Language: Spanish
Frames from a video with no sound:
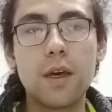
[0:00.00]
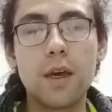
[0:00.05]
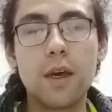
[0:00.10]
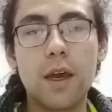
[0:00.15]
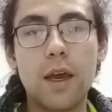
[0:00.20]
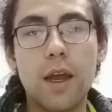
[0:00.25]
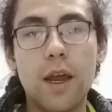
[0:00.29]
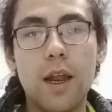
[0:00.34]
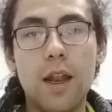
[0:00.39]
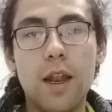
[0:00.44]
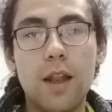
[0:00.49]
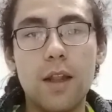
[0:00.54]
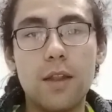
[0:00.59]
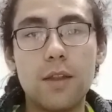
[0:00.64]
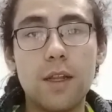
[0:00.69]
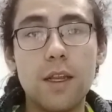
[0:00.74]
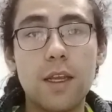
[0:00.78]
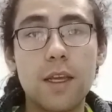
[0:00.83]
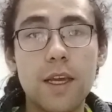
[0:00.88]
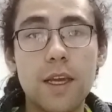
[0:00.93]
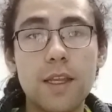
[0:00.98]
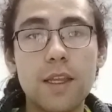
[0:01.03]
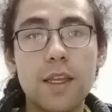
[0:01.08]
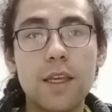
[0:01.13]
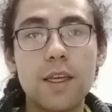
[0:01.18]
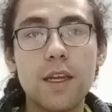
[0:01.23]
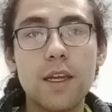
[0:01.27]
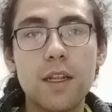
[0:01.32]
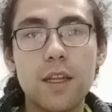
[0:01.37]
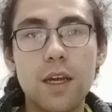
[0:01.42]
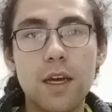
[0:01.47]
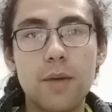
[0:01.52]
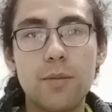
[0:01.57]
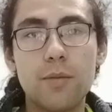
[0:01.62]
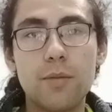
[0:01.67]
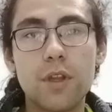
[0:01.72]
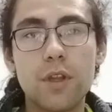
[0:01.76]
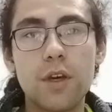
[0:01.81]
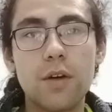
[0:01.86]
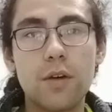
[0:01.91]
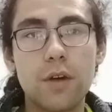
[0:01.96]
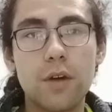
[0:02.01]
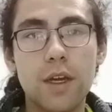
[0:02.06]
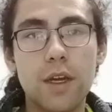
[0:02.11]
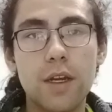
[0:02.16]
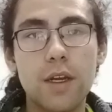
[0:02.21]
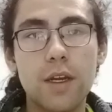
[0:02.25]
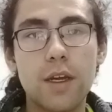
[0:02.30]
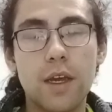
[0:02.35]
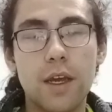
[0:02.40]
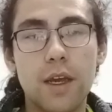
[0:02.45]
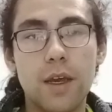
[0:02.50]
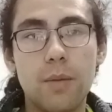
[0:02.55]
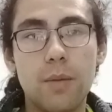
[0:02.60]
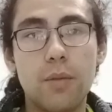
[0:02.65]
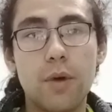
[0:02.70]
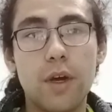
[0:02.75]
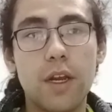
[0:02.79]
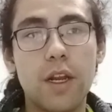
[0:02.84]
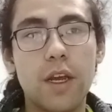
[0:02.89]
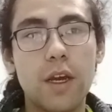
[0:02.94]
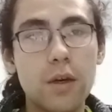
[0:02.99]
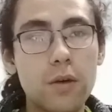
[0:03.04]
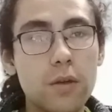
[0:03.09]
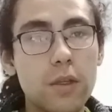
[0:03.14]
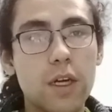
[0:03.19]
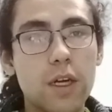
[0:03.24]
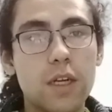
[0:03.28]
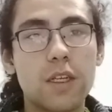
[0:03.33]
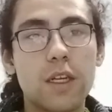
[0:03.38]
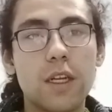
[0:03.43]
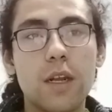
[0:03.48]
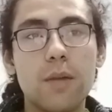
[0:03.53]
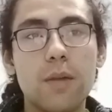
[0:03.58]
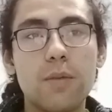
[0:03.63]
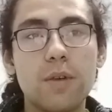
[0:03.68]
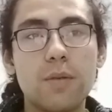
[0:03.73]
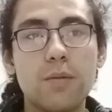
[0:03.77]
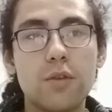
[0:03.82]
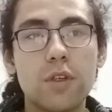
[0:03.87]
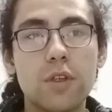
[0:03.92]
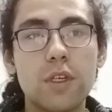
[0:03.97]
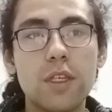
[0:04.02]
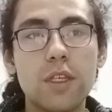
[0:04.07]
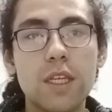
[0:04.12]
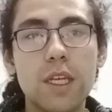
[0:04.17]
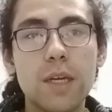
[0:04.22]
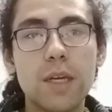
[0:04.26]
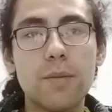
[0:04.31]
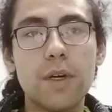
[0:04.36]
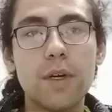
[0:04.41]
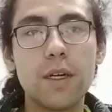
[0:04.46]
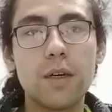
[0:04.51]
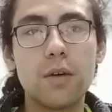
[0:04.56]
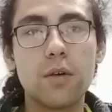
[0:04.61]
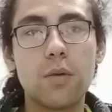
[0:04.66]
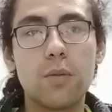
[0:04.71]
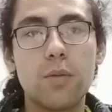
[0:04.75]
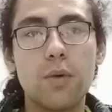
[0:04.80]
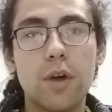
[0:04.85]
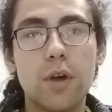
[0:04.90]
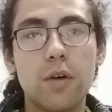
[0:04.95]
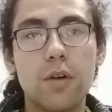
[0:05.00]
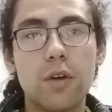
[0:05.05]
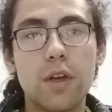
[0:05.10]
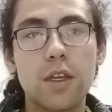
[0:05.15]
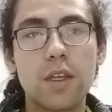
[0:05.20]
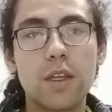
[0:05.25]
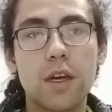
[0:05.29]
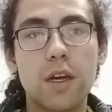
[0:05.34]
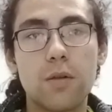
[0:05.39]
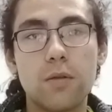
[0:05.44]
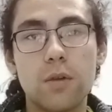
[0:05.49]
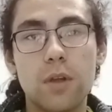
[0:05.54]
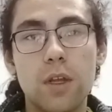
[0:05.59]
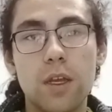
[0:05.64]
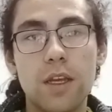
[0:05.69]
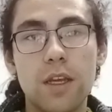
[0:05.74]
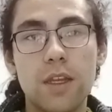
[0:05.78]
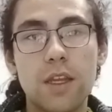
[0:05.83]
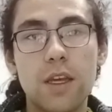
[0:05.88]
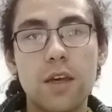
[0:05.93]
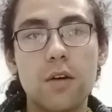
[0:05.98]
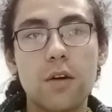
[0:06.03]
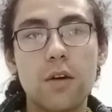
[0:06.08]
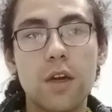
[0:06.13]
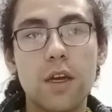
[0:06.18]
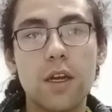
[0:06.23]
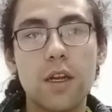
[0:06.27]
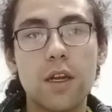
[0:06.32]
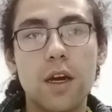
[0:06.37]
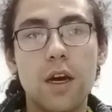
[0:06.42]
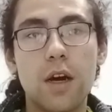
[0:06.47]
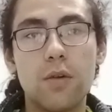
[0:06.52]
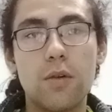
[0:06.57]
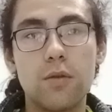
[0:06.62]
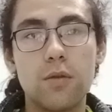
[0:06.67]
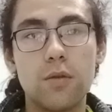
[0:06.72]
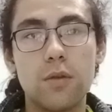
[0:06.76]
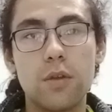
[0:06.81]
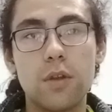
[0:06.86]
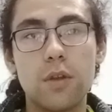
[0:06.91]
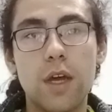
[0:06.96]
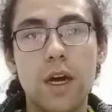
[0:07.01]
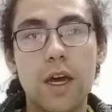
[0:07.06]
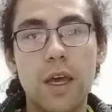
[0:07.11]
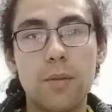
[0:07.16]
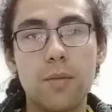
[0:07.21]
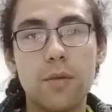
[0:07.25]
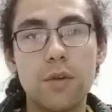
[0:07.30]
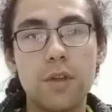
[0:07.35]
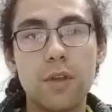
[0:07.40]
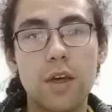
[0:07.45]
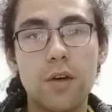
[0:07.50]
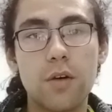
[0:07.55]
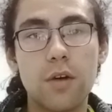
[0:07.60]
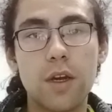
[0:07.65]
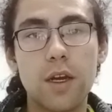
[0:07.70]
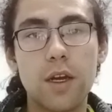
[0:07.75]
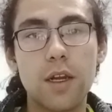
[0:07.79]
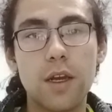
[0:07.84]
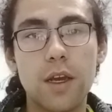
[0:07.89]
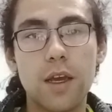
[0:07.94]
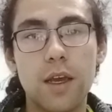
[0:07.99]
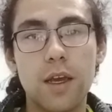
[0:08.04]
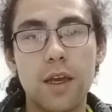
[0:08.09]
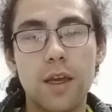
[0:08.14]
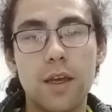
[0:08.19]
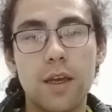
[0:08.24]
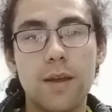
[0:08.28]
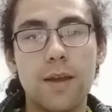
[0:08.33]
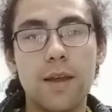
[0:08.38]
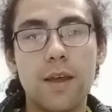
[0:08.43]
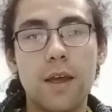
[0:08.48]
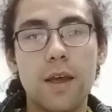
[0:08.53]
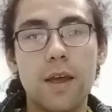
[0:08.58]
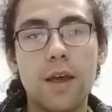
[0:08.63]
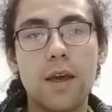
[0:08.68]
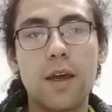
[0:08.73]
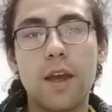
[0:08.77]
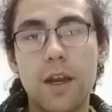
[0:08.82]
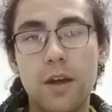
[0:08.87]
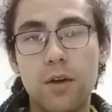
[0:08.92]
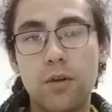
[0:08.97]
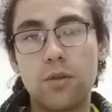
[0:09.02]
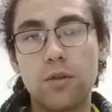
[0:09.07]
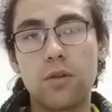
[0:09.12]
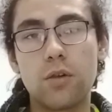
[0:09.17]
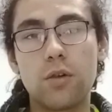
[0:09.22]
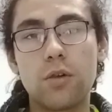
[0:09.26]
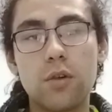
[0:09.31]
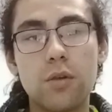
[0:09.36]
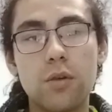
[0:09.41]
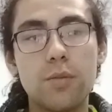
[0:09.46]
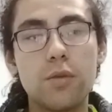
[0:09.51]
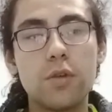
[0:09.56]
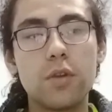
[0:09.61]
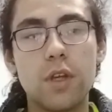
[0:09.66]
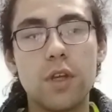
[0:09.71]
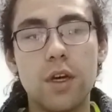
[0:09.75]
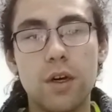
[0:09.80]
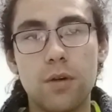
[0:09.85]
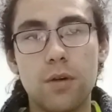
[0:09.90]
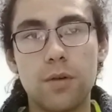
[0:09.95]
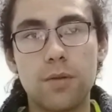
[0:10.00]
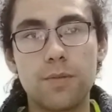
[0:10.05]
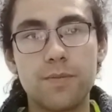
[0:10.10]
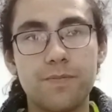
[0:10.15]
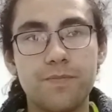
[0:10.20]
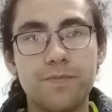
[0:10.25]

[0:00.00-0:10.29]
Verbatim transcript: El cliente y el daemon de Docker eh, pueden ejecutarse en el mismo sistema o puede conectar un cliente de Docker a un daemon de Docker en otro computador.